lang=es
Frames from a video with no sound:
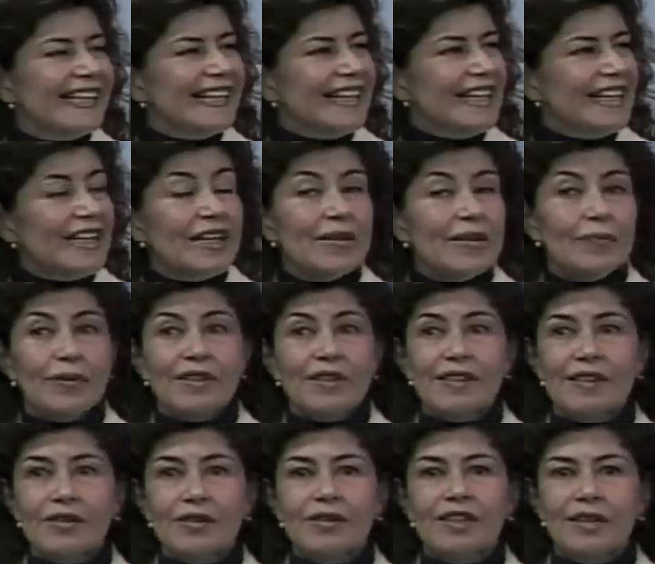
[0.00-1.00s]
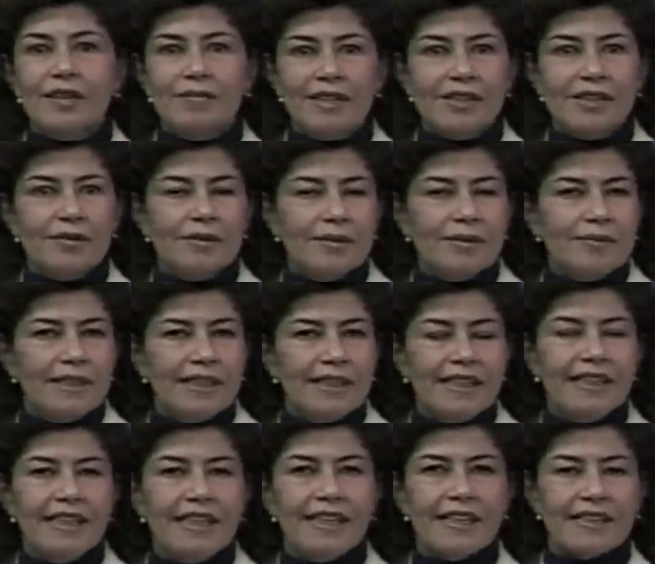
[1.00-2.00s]
Eh, pues es un tema sumamente
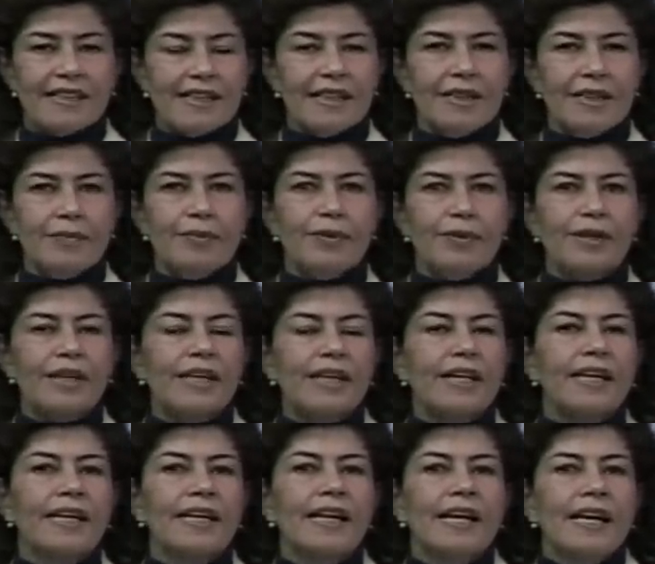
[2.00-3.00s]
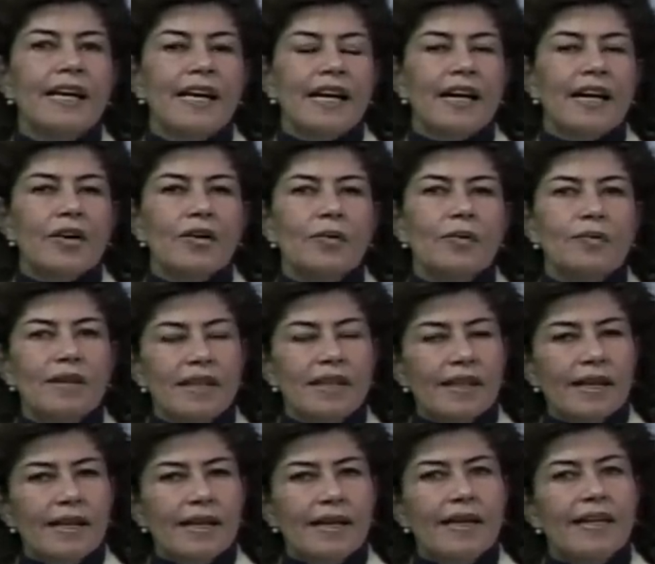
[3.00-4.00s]
interesante porque la
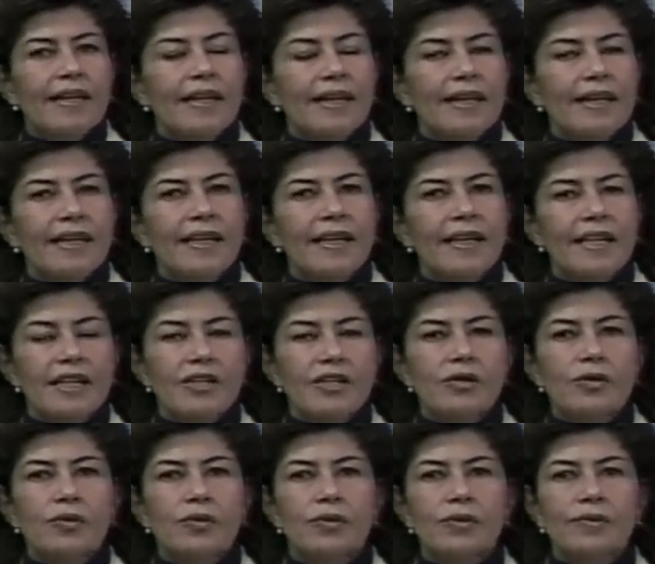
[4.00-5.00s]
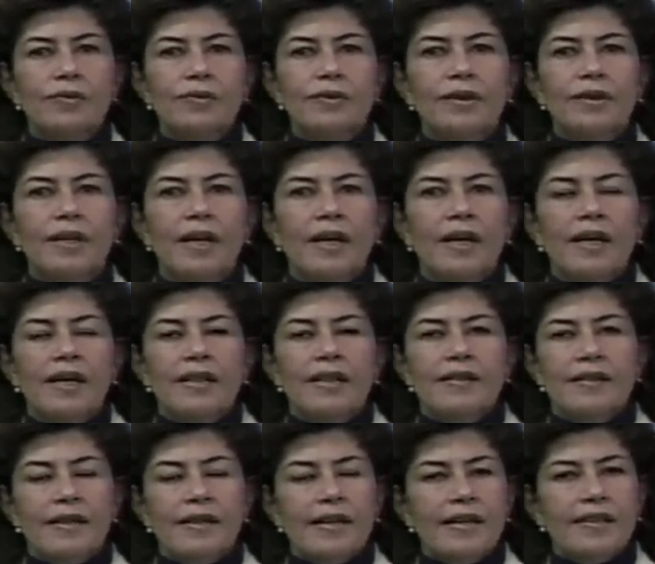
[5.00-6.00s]
comida eh, es un,
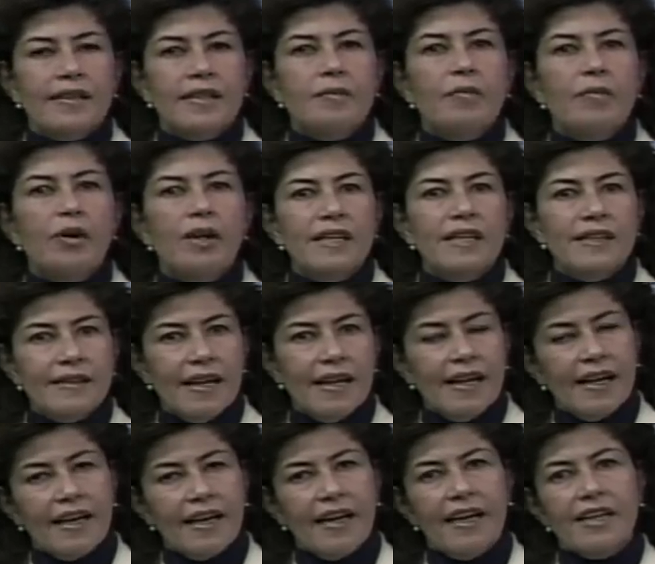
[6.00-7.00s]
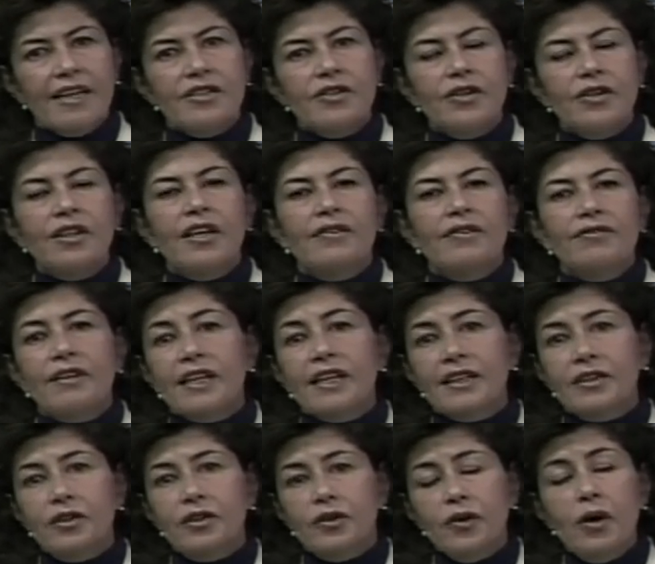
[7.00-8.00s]
se simboliza la relación de
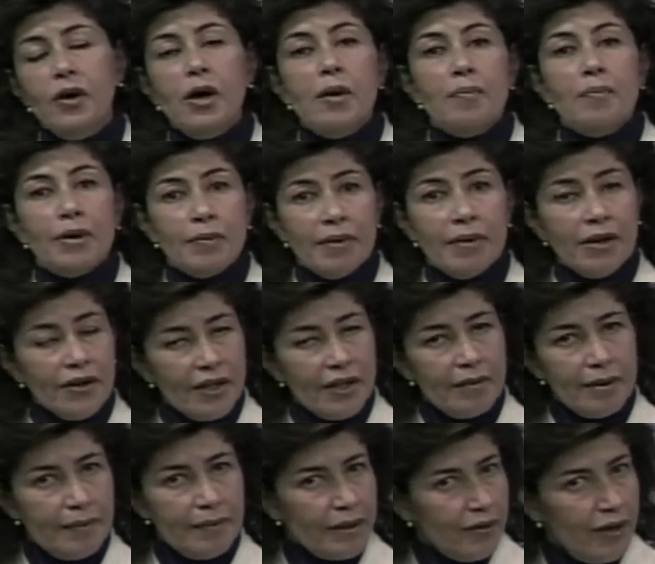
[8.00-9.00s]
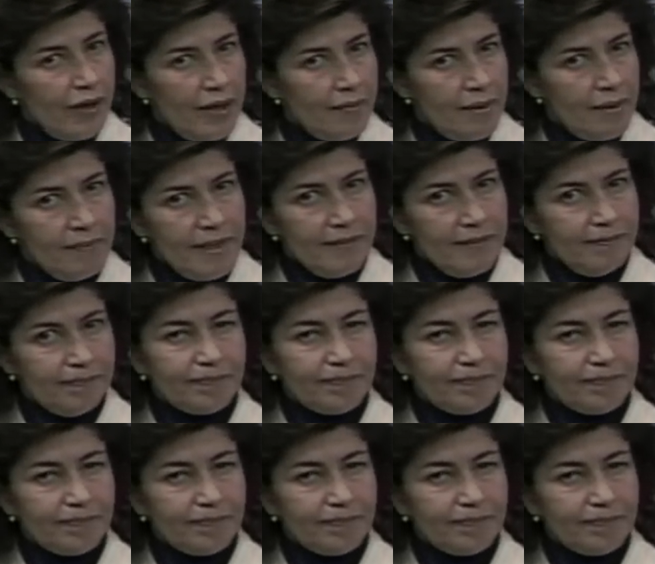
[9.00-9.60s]
afecto primero del bebé con la mamá.